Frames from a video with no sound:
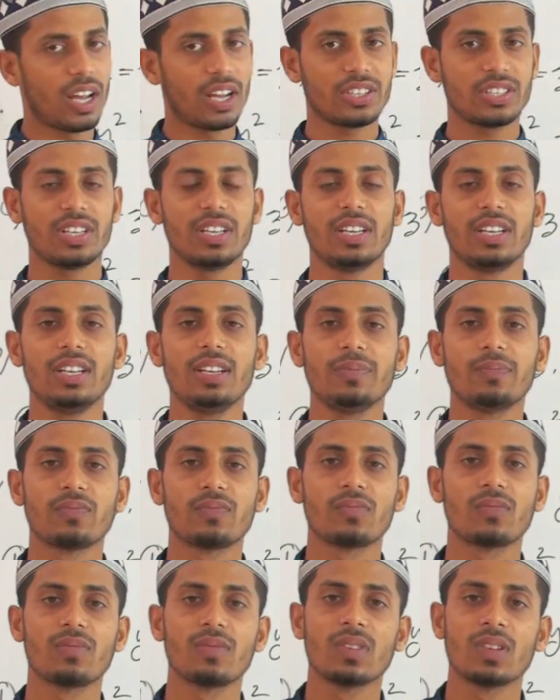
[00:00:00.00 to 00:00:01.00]
রাশি
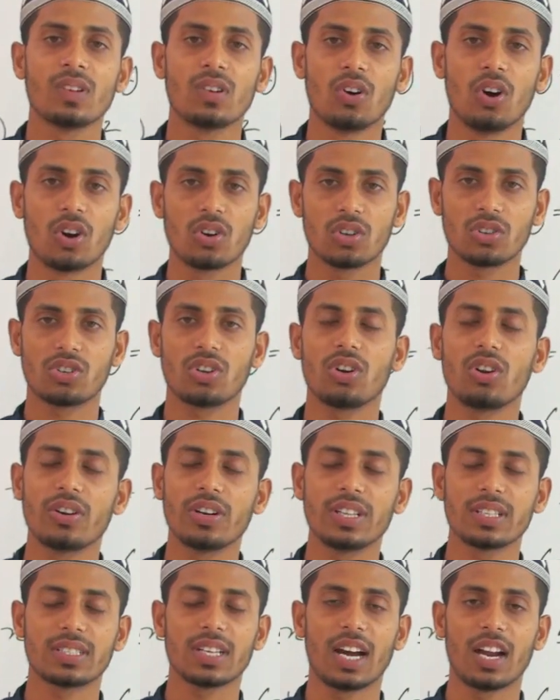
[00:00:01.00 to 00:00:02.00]

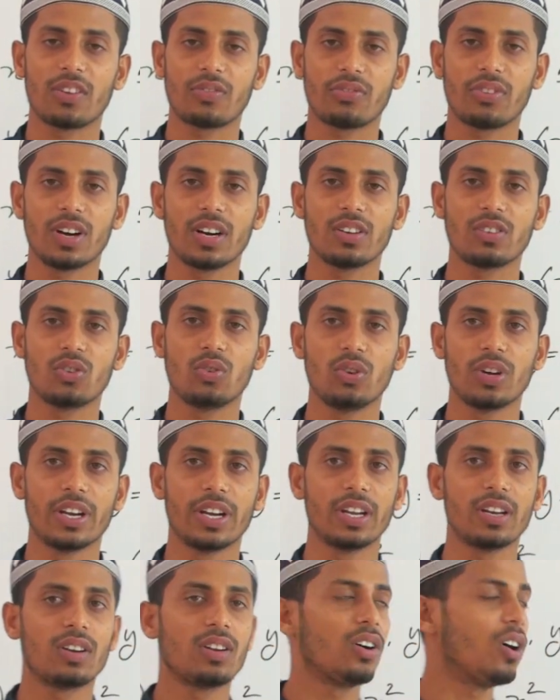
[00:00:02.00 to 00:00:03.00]
অনুশীলনী চার পয়েন্ট দুয়ের